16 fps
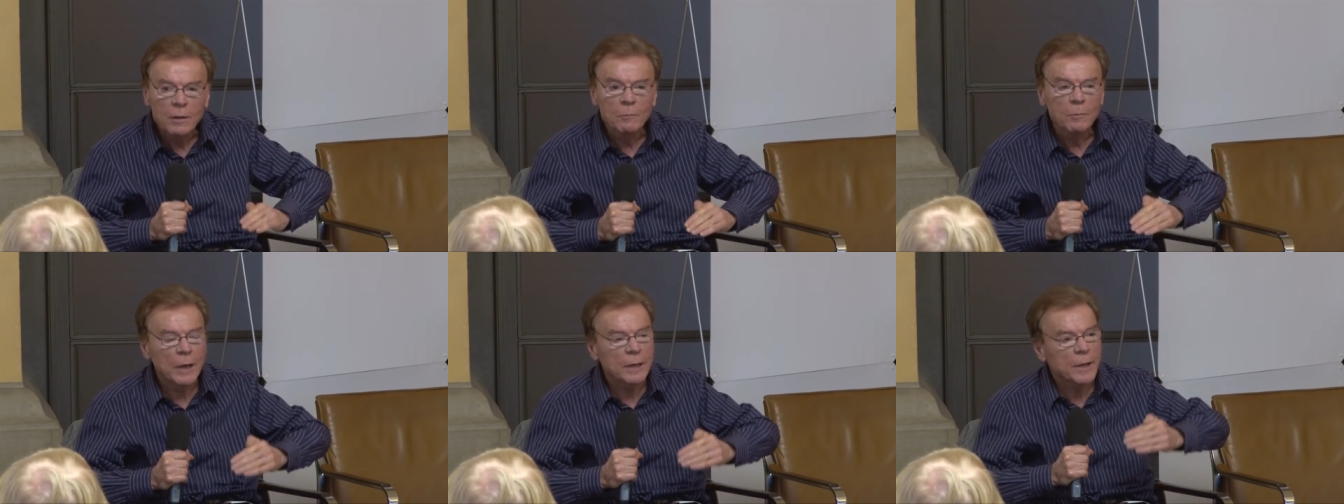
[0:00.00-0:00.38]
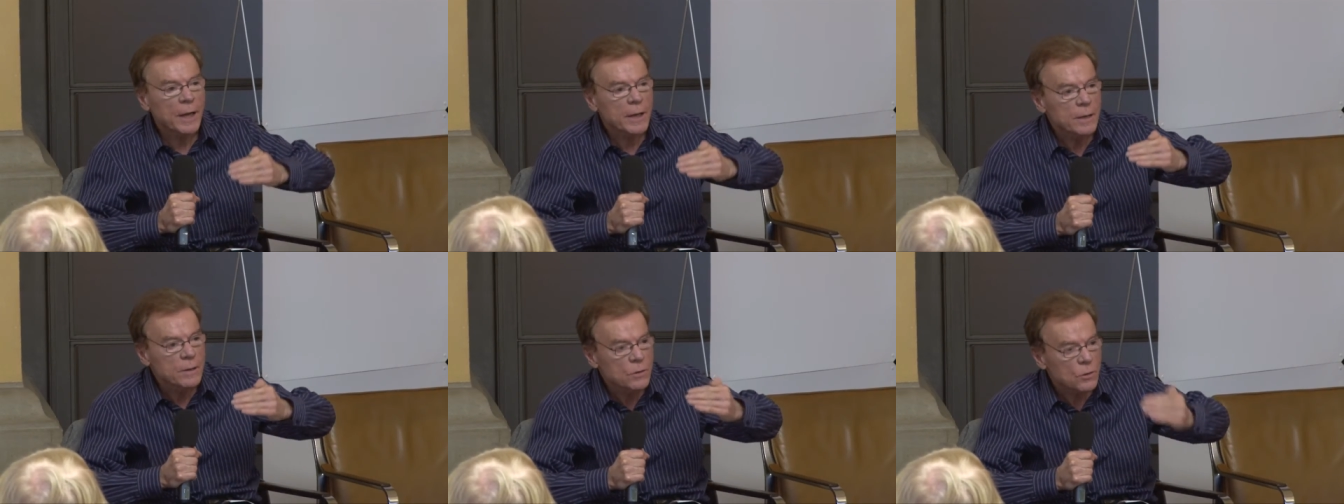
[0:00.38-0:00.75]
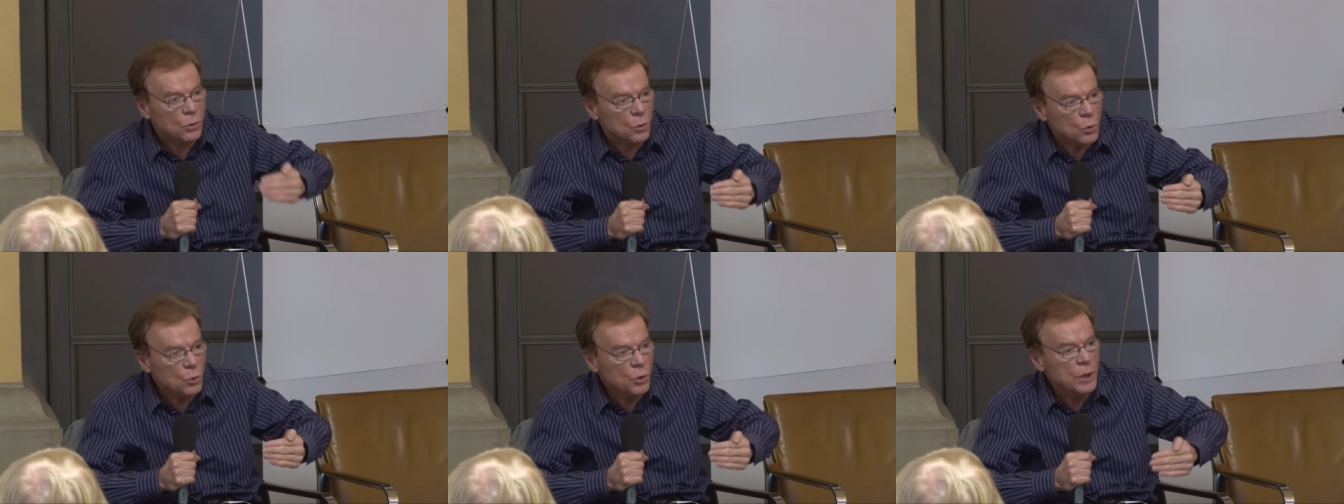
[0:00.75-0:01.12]

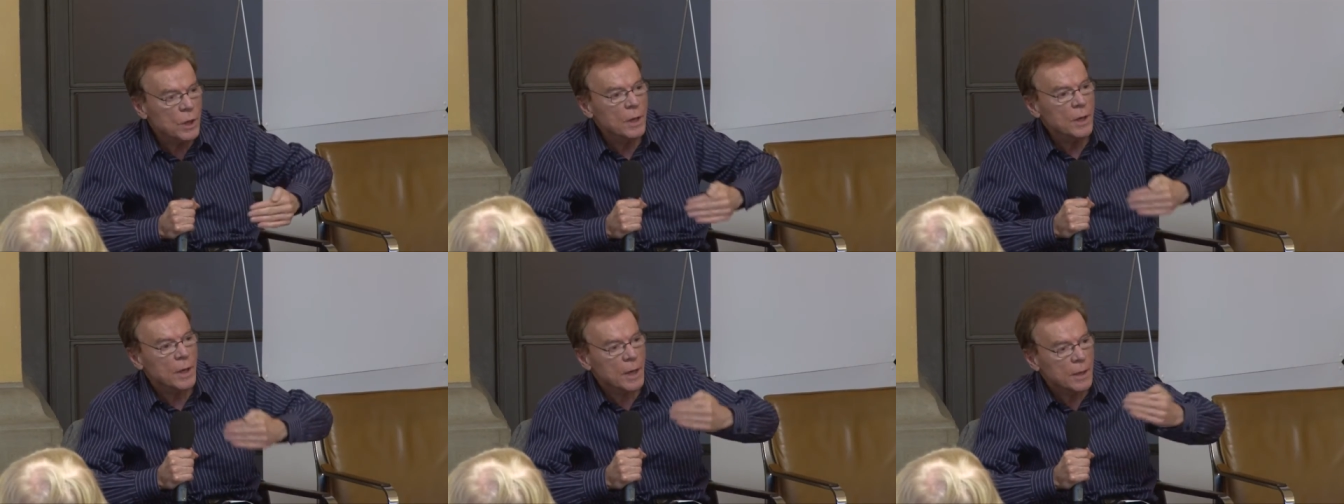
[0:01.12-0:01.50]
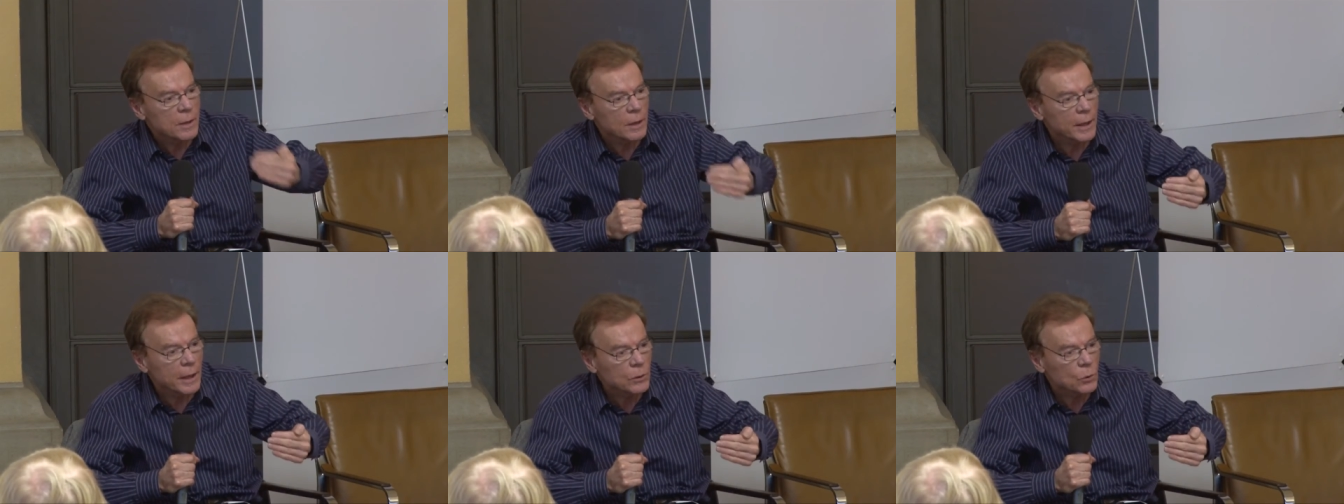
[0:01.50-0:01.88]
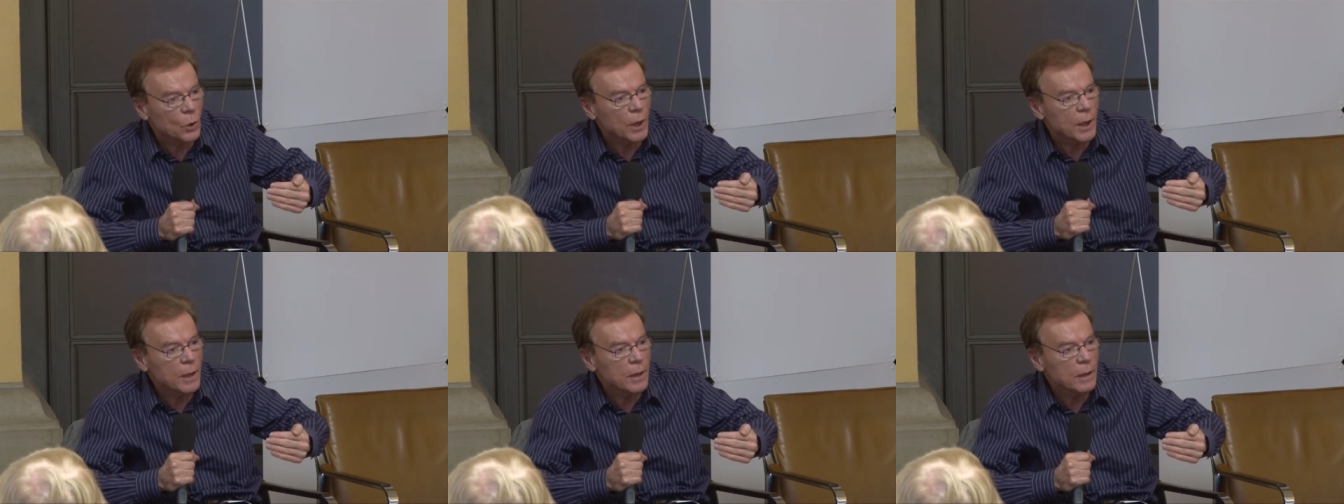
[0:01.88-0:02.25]
Parteiinstitute,
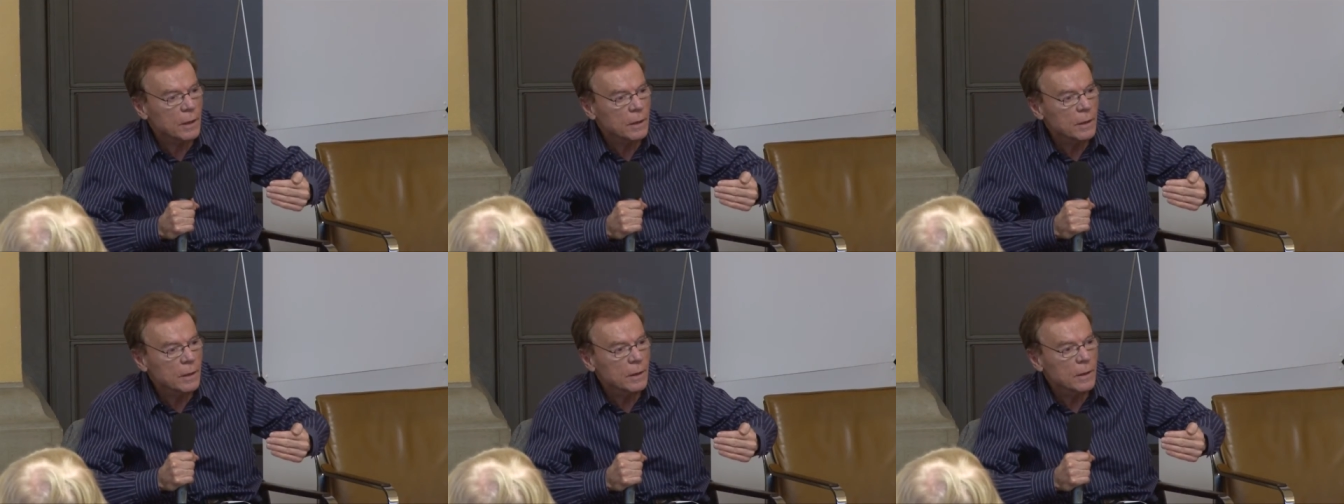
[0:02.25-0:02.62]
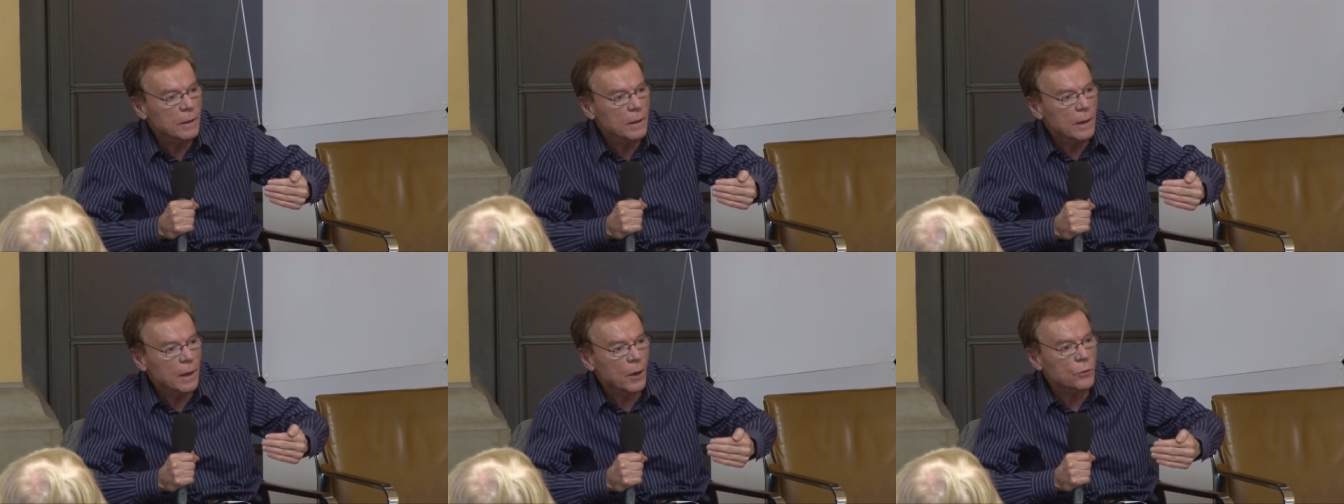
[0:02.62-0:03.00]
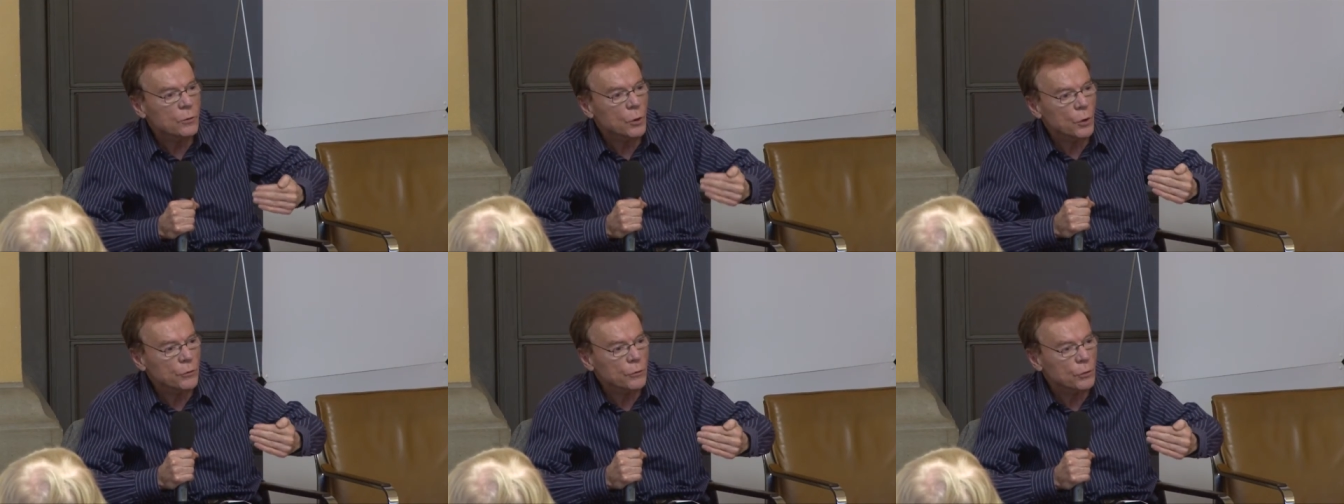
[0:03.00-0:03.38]
Intellektuelle
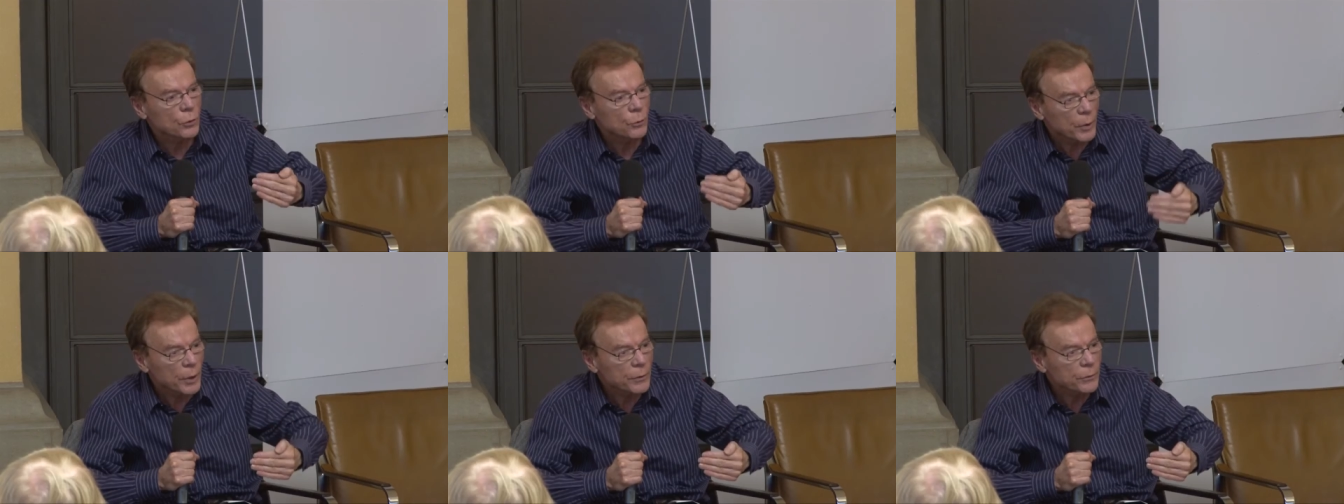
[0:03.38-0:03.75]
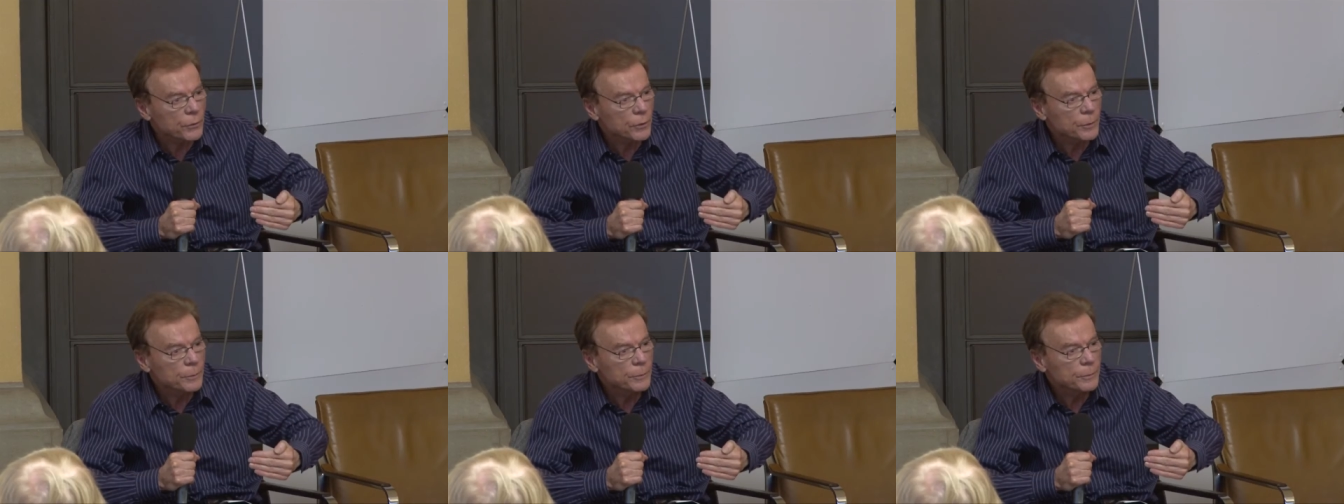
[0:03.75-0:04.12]
aus Ost und West.